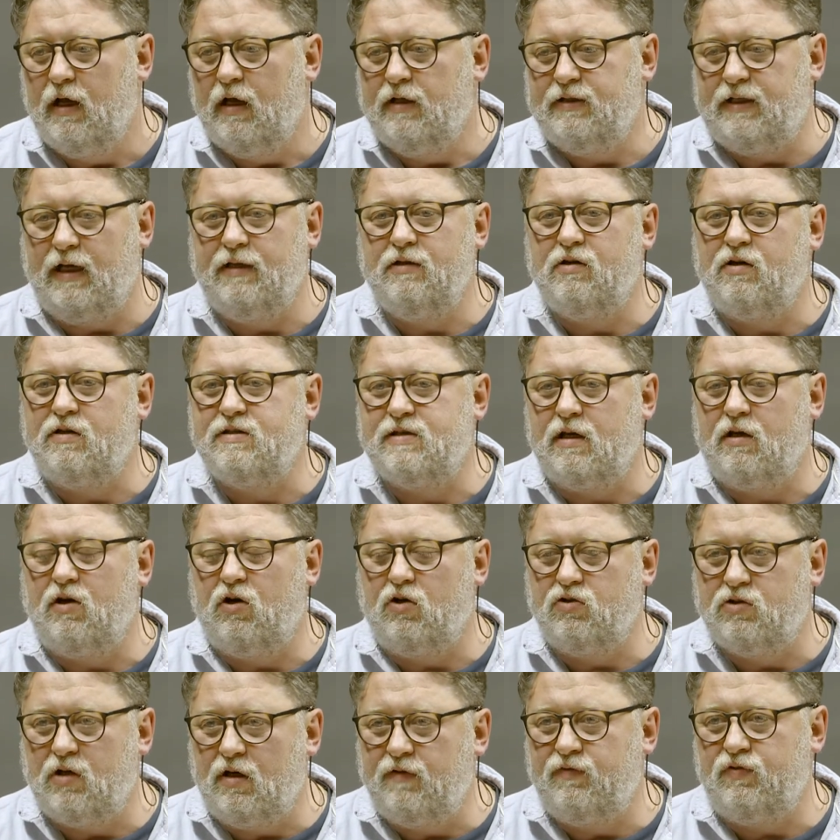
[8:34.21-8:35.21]
ten rodzaj
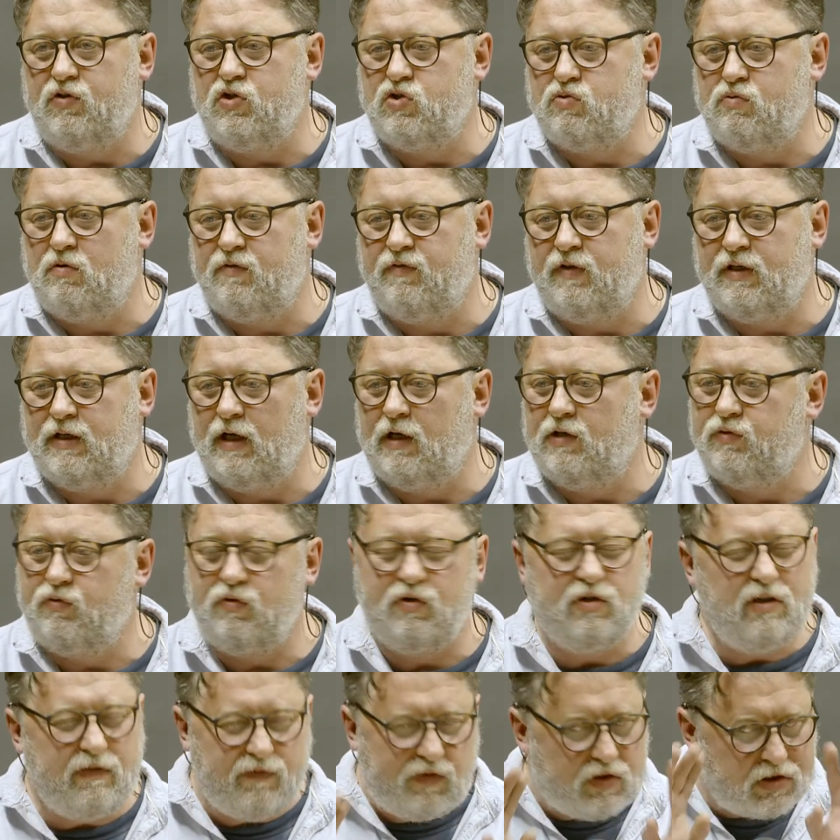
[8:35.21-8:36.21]
hodowli człowieka,
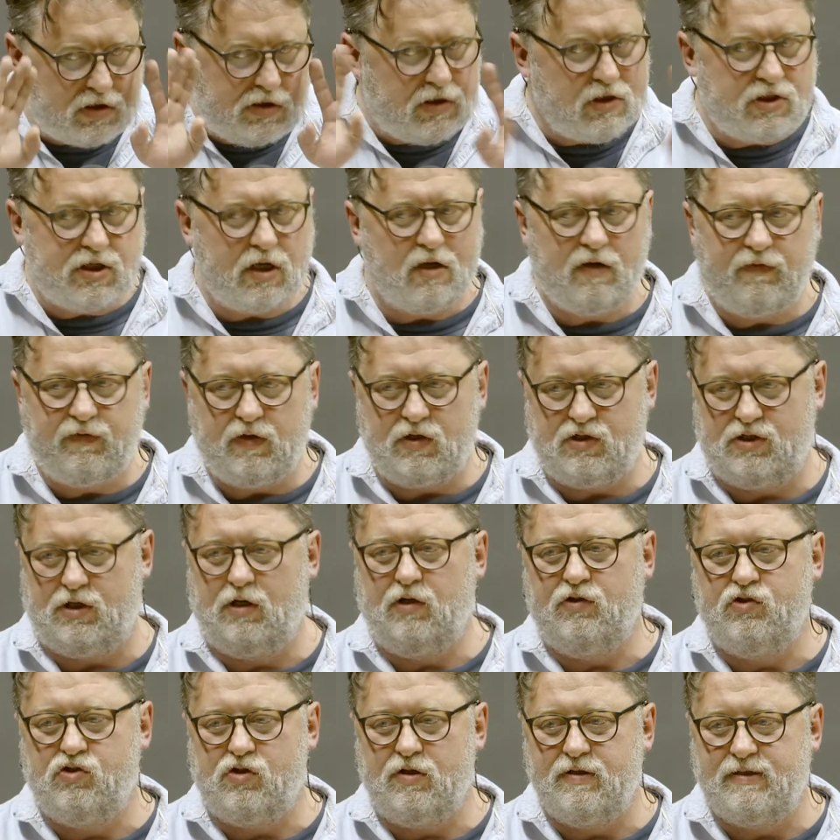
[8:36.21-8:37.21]
który nie widzi niczego
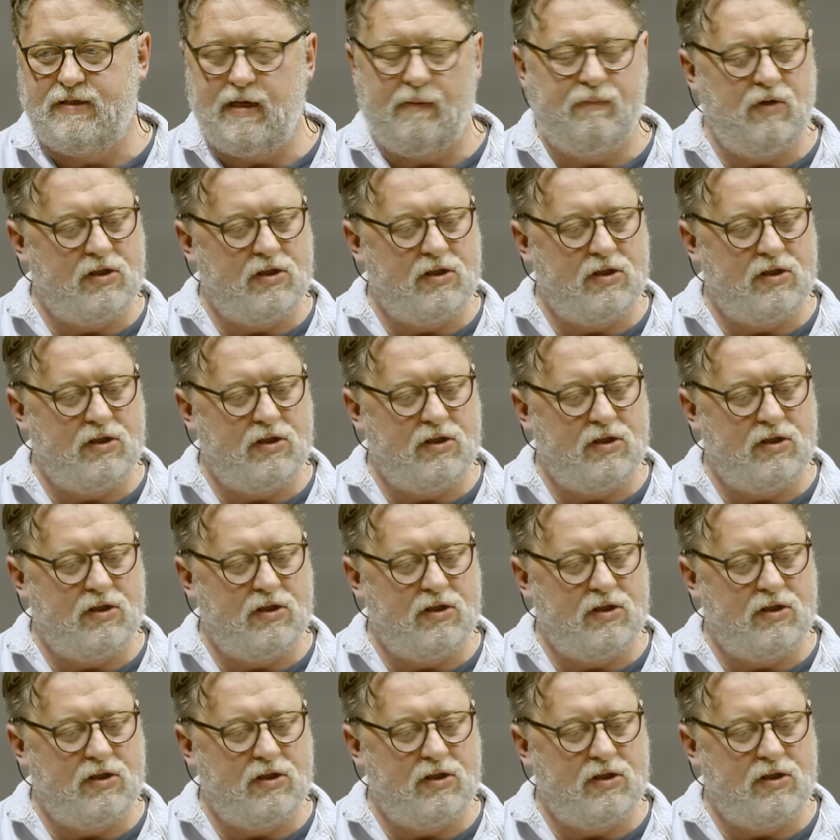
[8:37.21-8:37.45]
większego niż on sam.